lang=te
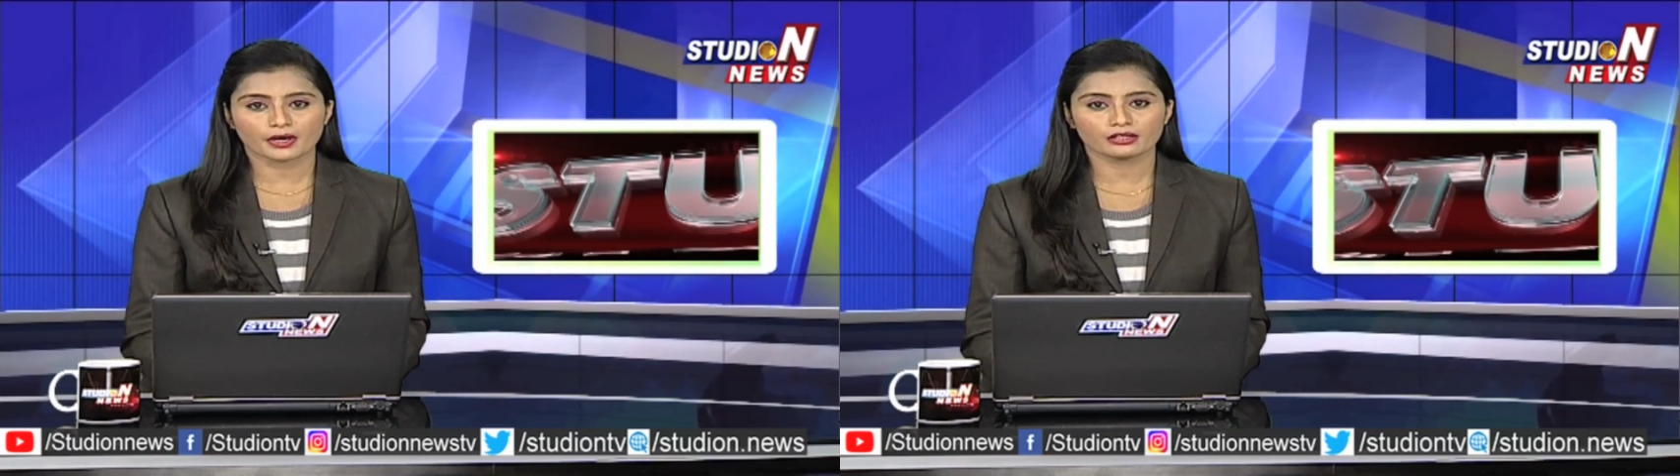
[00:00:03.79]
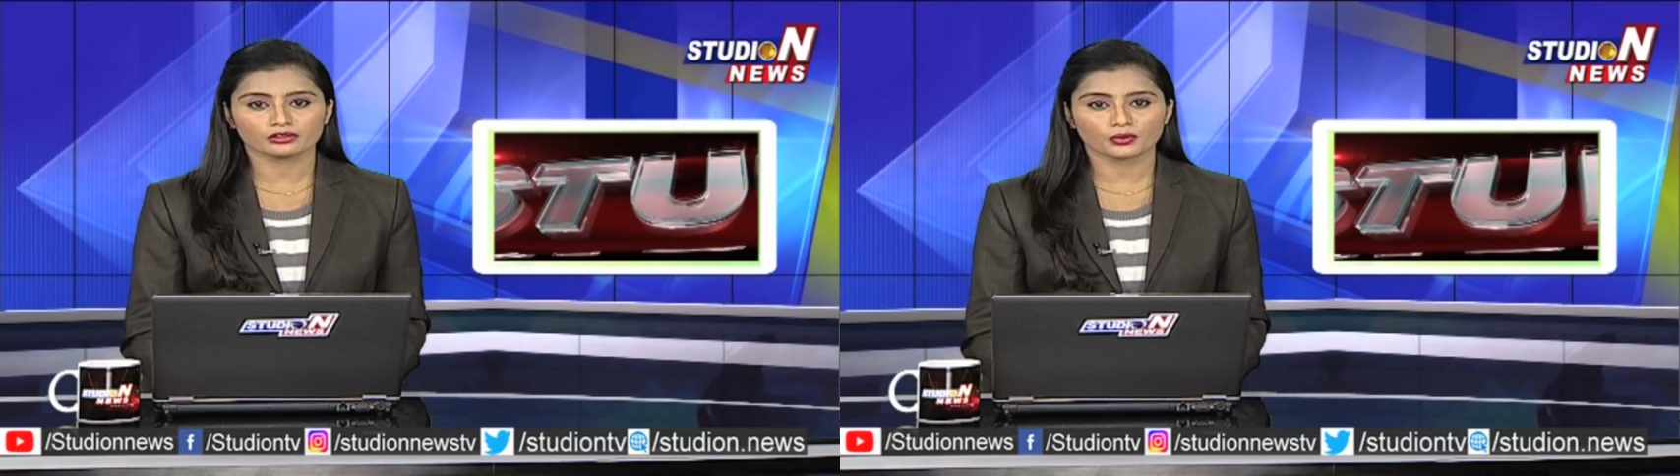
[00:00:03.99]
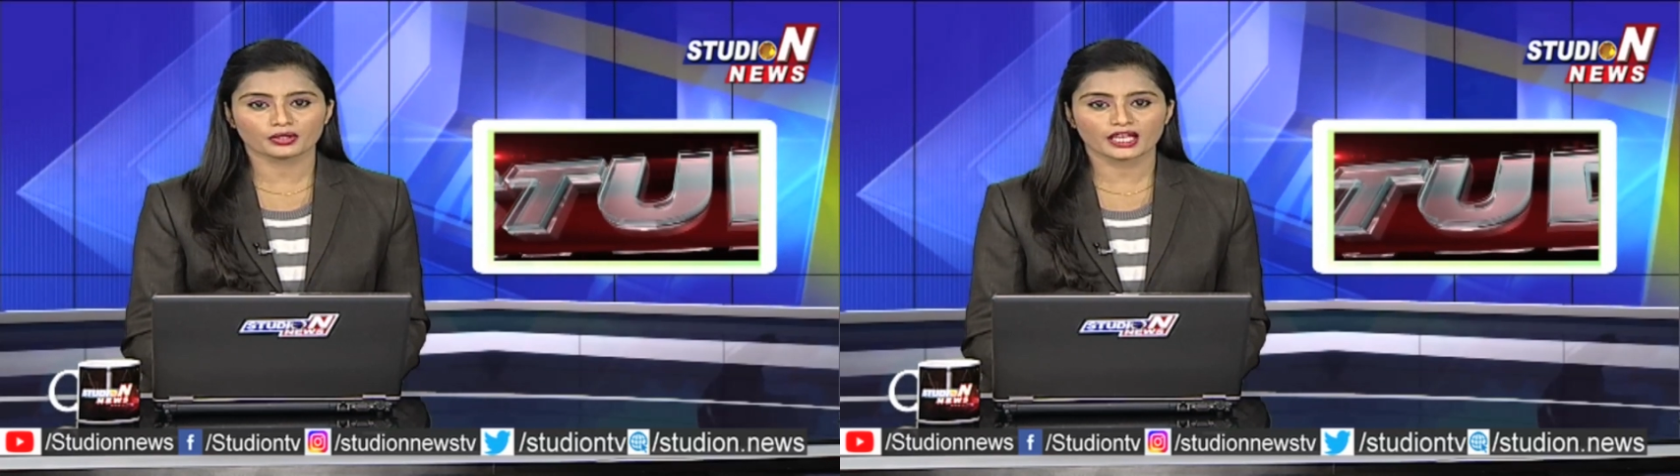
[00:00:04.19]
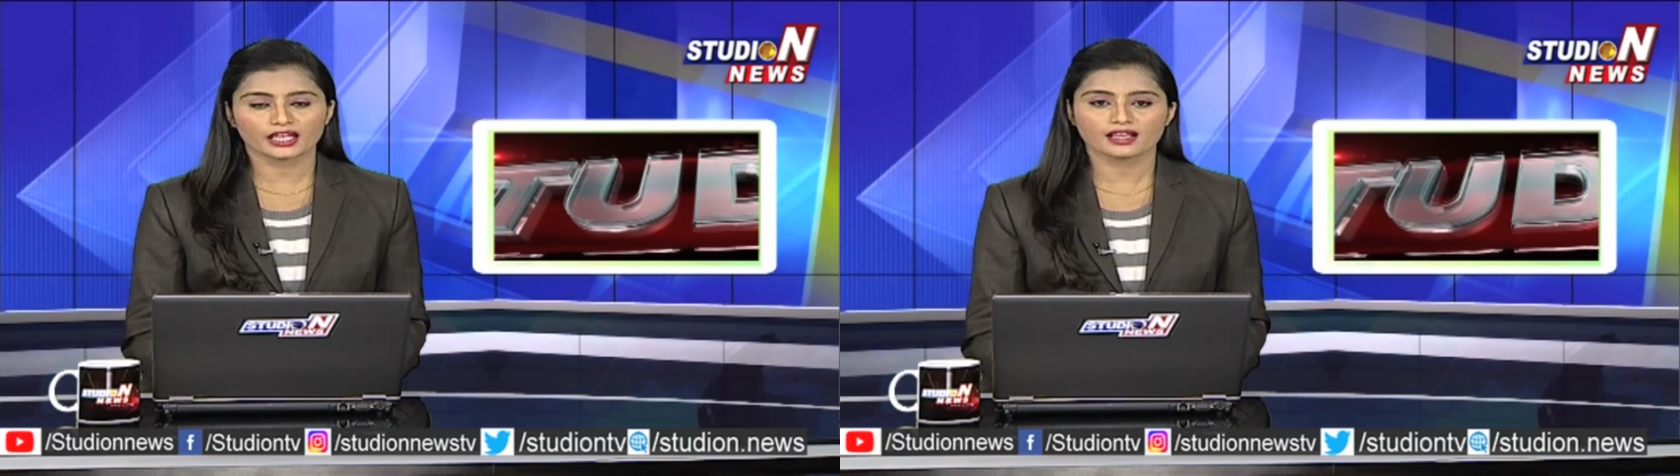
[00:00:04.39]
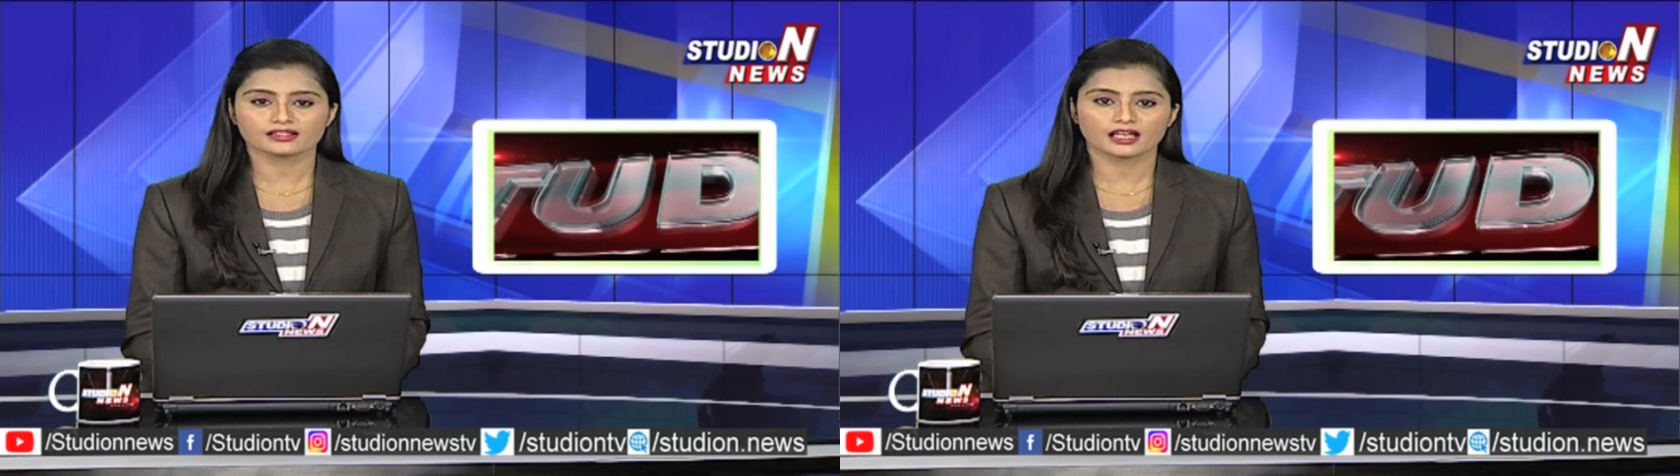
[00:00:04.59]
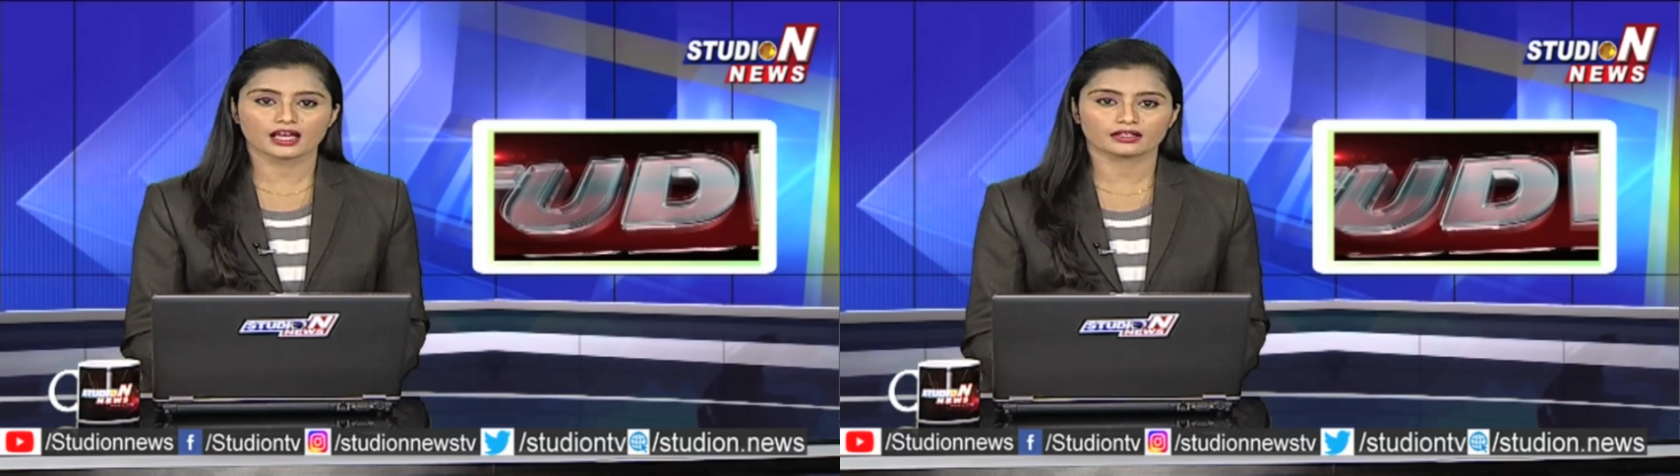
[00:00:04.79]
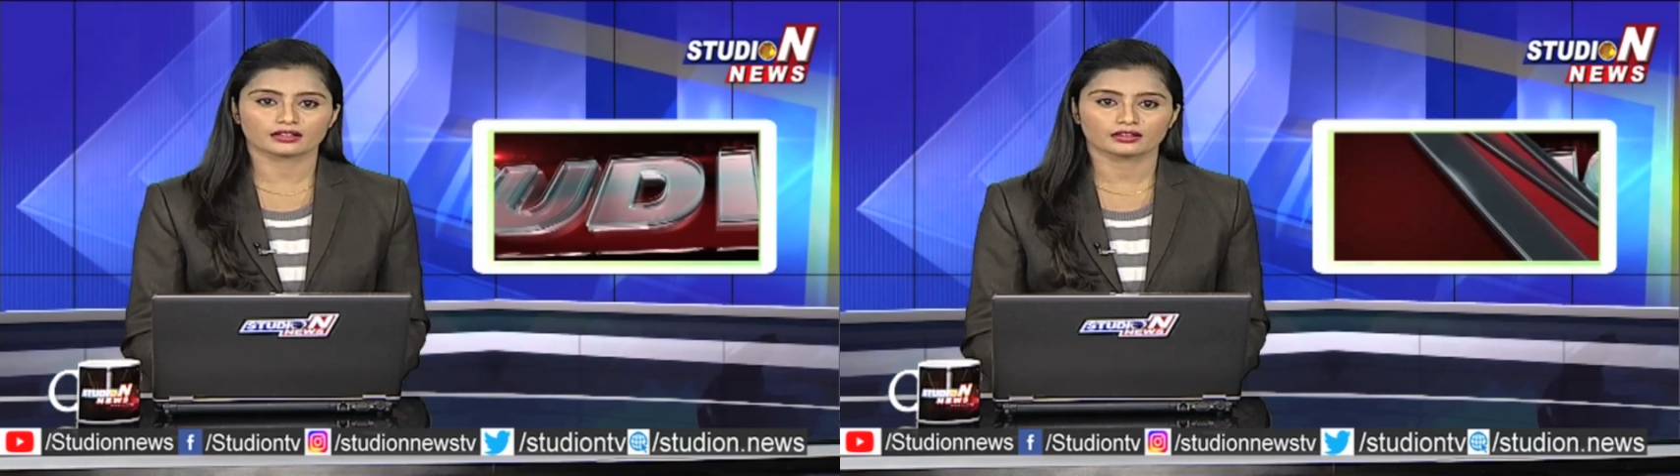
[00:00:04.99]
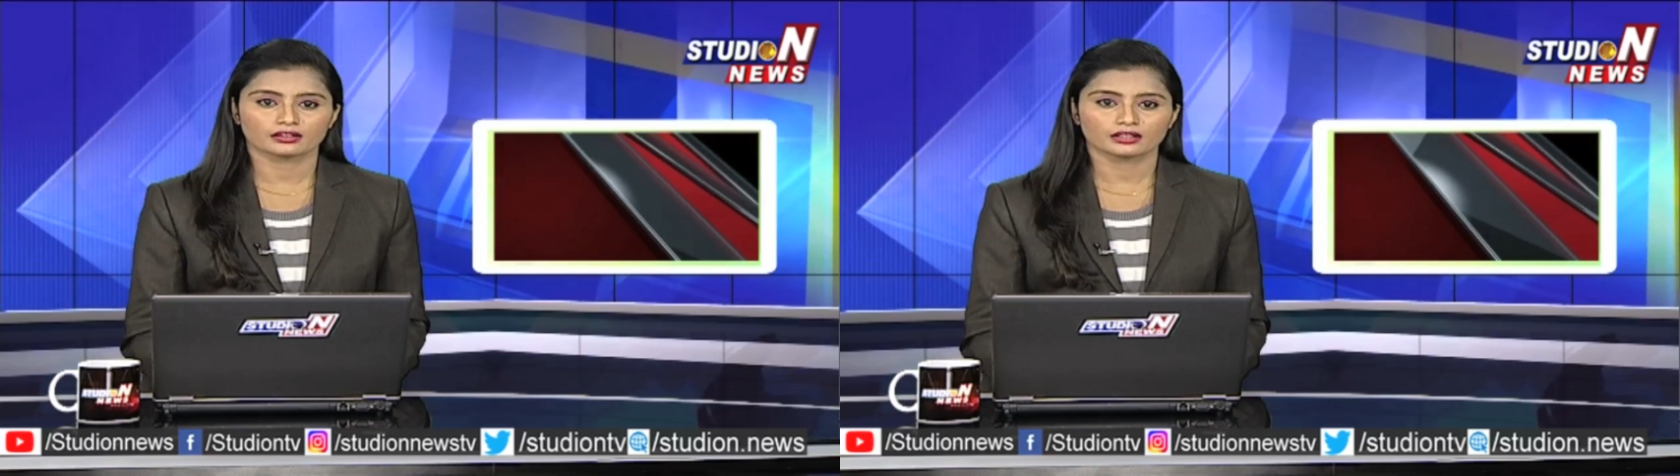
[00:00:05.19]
భయంతోనే కేసీఆర్